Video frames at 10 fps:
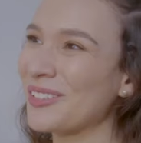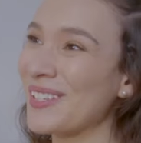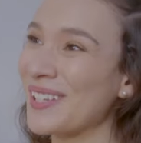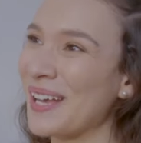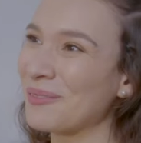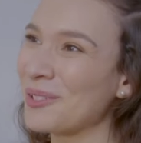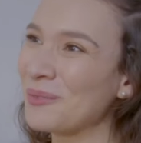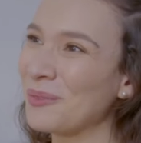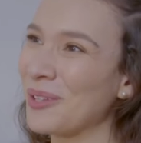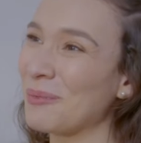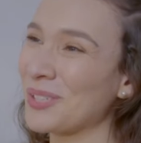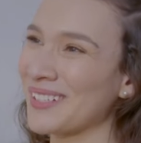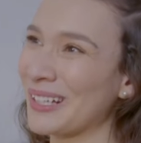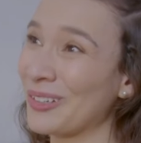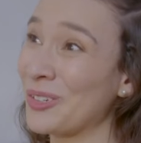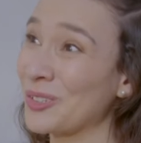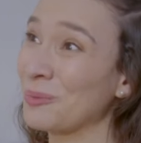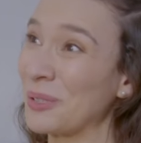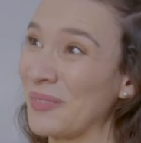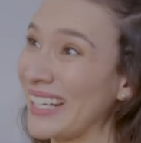deseamos podamos hacerlo en nuestro
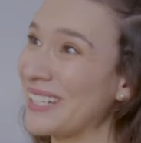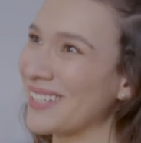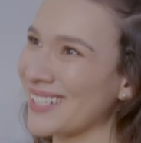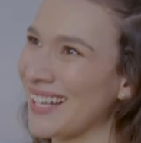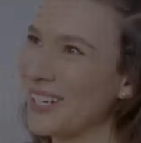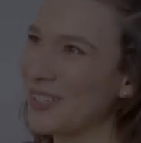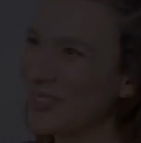primer aniversario.